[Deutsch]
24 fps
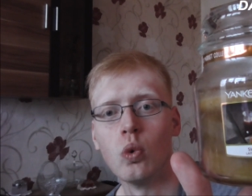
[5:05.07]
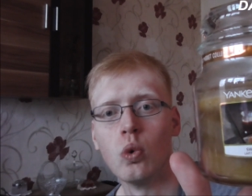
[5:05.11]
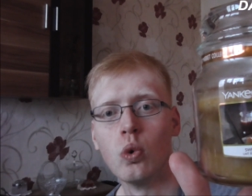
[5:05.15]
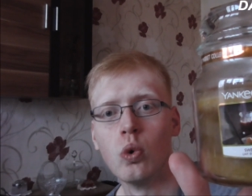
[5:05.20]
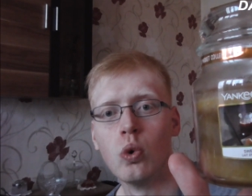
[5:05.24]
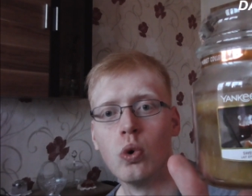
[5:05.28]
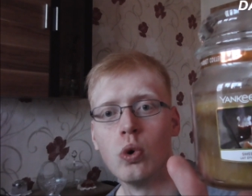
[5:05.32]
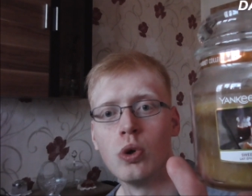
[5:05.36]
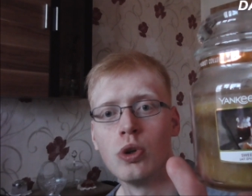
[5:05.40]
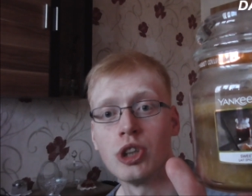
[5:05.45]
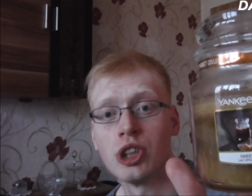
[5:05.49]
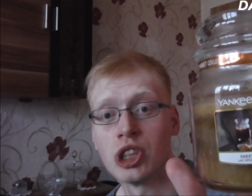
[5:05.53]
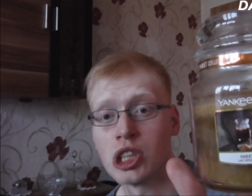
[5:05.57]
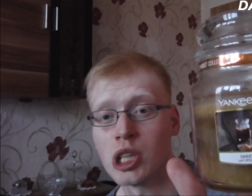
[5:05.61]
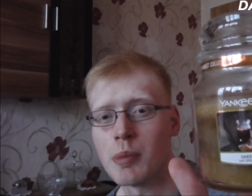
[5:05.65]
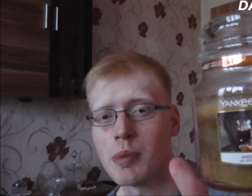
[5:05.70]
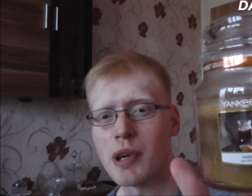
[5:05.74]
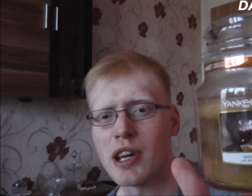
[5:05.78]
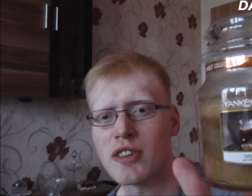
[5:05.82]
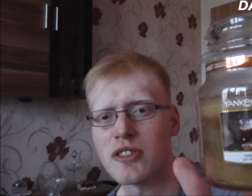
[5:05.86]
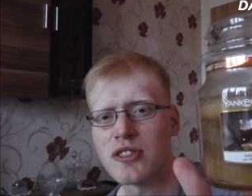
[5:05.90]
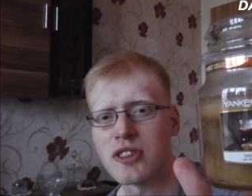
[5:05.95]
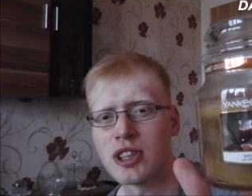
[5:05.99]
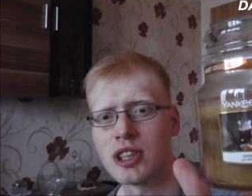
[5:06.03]
Und ich
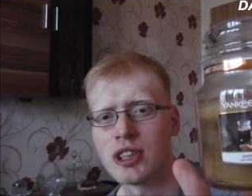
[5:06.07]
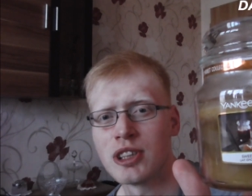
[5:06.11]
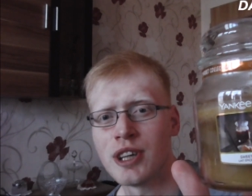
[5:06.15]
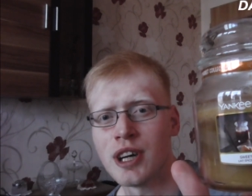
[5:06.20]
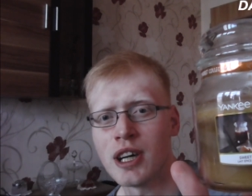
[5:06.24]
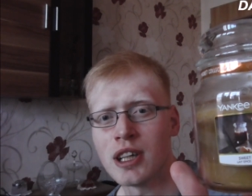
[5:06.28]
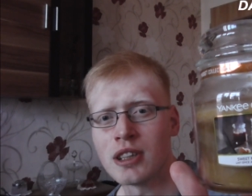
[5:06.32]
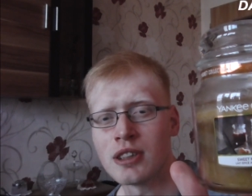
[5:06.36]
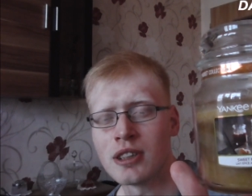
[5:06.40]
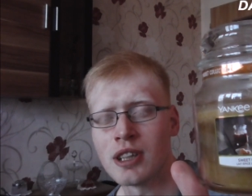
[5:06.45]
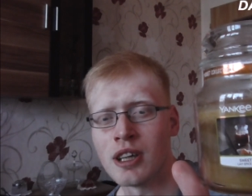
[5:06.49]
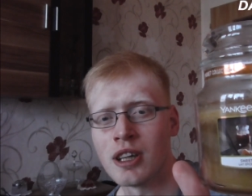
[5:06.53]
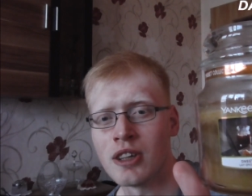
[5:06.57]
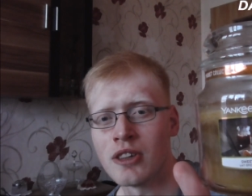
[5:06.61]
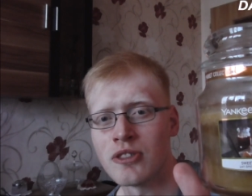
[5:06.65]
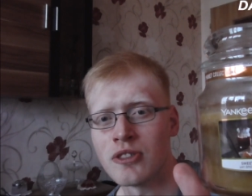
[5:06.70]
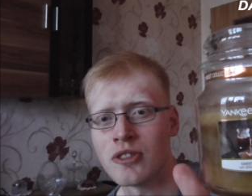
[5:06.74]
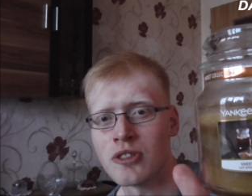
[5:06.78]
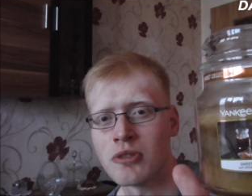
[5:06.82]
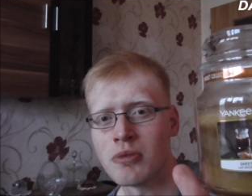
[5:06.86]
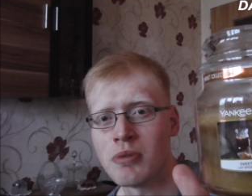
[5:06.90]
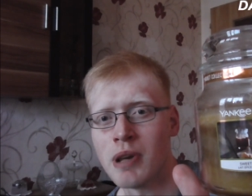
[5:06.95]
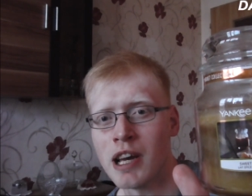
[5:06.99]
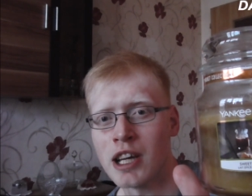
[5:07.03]
habe erst gedacht,
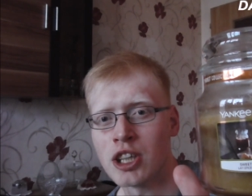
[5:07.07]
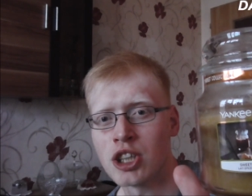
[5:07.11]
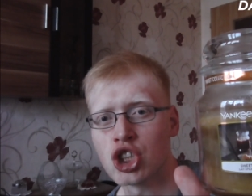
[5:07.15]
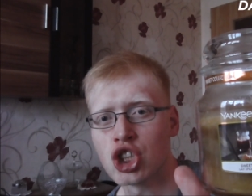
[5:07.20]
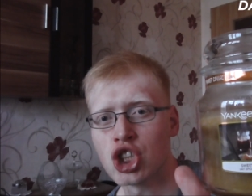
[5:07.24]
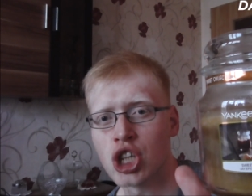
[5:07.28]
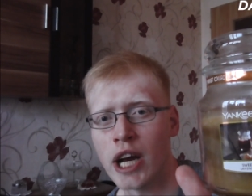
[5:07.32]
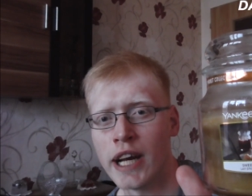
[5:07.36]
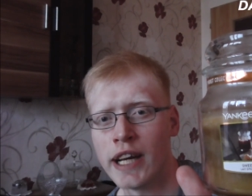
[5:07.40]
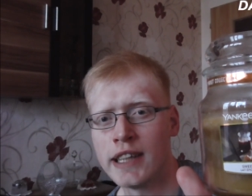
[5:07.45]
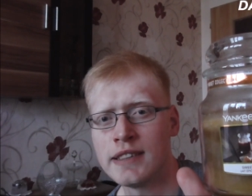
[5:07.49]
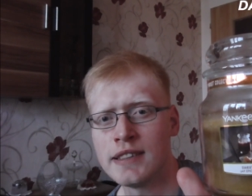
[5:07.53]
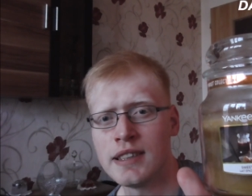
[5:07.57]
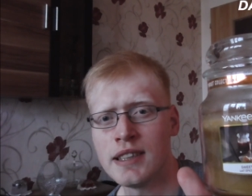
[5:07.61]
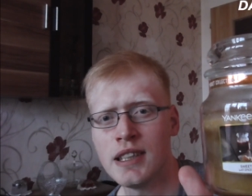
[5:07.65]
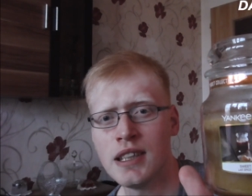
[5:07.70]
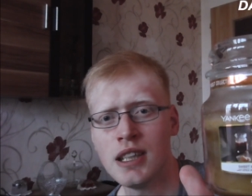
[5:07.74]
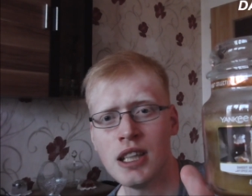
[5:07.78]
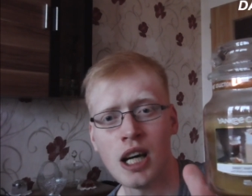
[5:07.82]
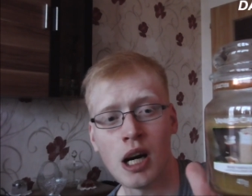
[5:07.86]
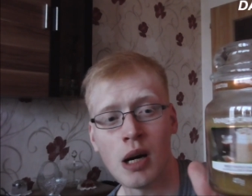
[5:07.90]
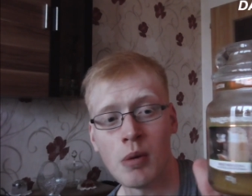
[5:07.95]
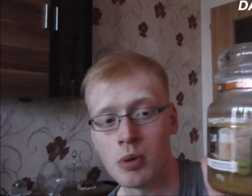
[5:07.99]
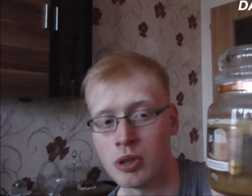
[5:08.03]
das wäre ein
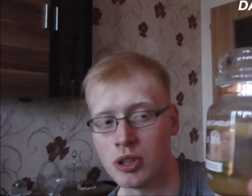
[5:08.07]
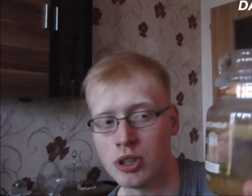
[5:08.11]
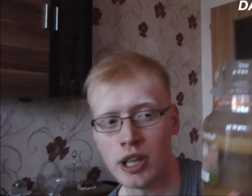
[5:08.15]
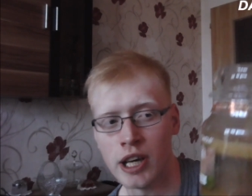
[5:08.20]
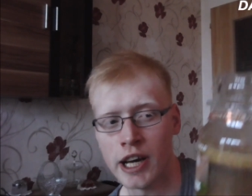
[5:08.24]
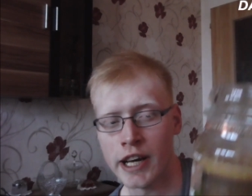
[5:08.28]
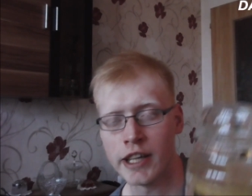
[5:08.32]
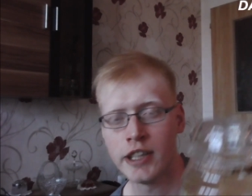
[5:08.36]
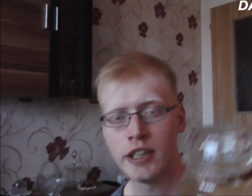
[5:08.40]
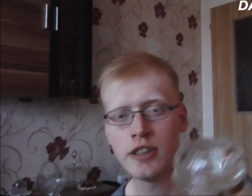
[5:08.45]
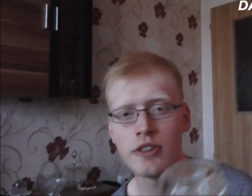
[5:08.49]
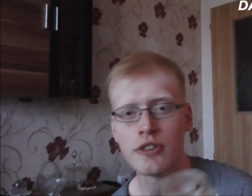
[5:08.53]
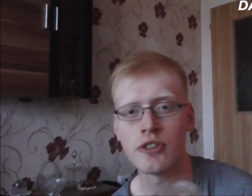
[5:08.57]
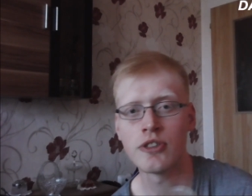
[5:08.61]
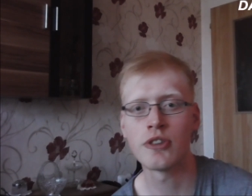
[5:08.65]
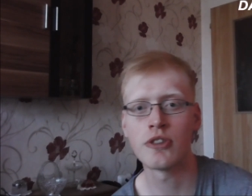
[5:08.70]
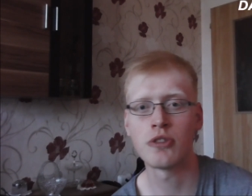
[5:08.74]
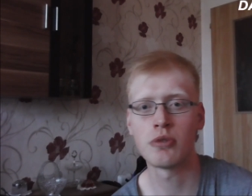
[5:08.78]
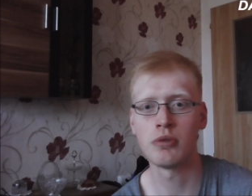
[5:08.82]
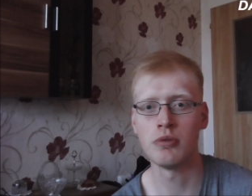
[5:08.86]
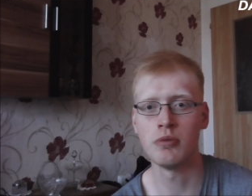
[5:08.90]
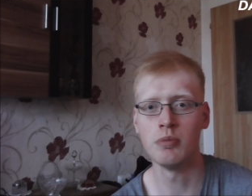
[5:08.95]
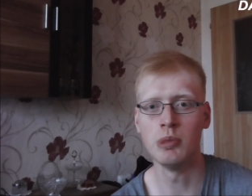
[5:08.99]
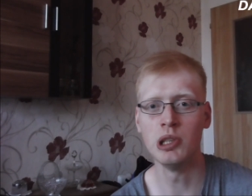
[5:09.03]
Scheitee, aber nein, es
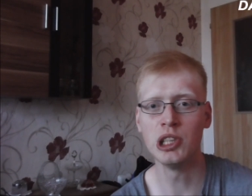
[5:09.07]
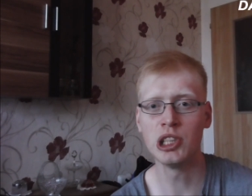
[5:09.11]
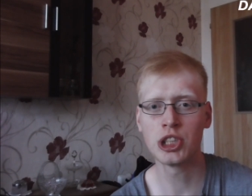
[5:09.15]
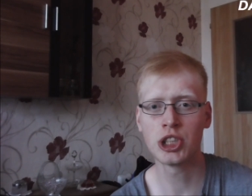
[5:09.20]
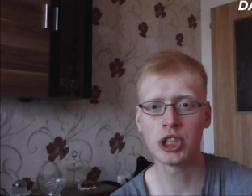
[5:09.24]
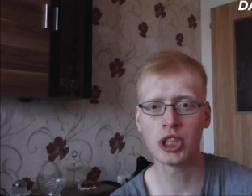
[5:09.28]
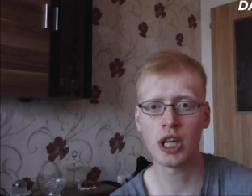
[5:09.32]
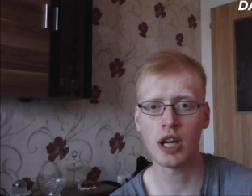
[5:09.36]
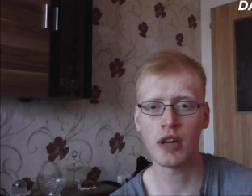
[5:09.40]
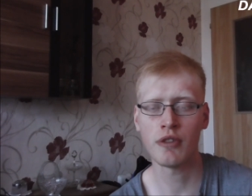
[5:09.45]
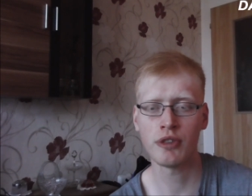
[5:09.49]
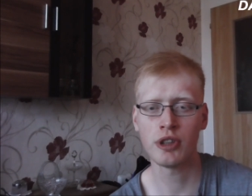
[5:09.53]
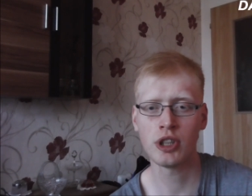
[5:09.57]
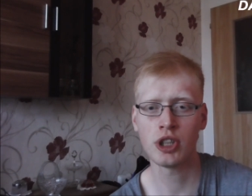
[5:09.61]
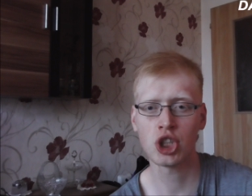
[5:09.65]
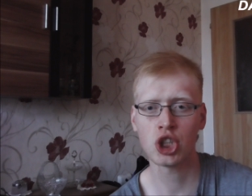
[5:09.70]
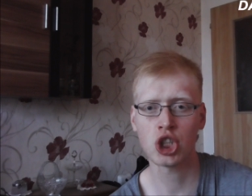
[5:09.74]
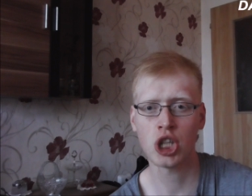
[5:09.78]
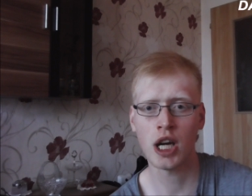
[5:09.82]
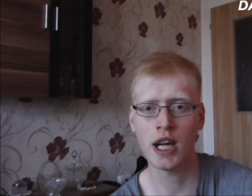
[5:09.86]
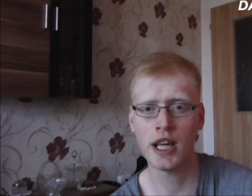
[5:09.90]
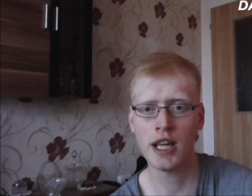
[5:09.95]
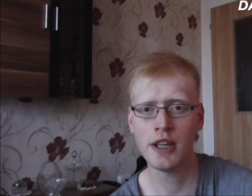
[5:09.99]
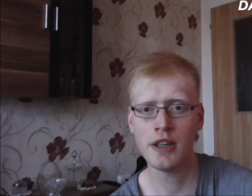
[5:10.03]
ist ein
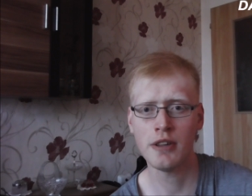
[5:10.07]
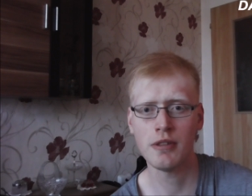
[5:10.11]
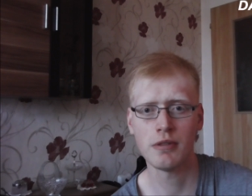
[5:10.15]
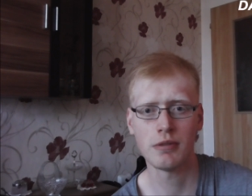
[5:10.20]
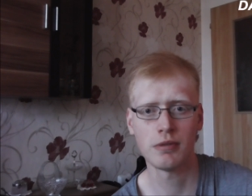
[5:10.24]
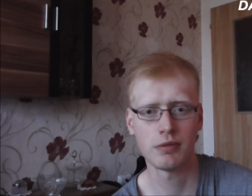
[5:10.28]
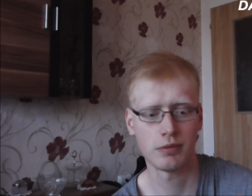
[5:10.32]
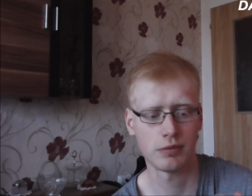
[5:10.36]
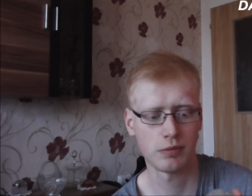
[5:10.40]
Milchkaffeeschei.